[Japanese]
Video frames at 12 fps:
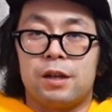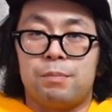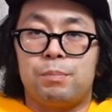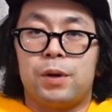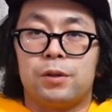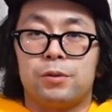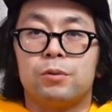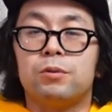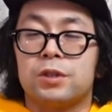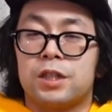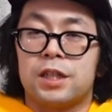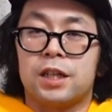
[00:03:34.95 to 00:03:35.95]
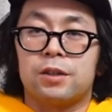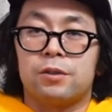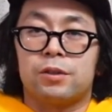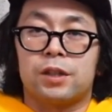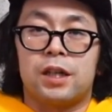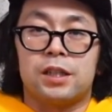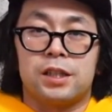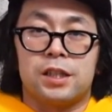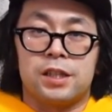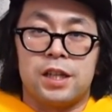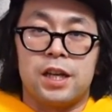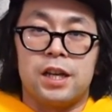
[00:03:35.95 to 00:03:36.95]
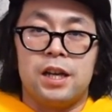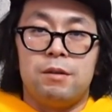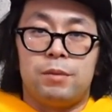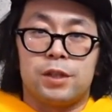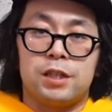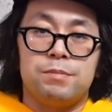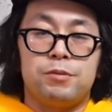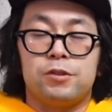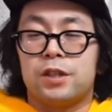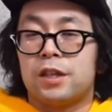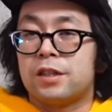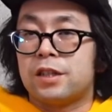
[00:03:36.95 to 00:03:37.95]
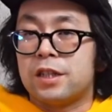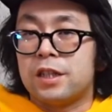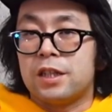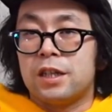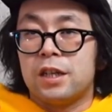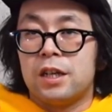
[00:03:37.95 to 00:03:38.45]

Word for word: 鉄板のコーチジャケットって感じですね。まあ、シンプルですし、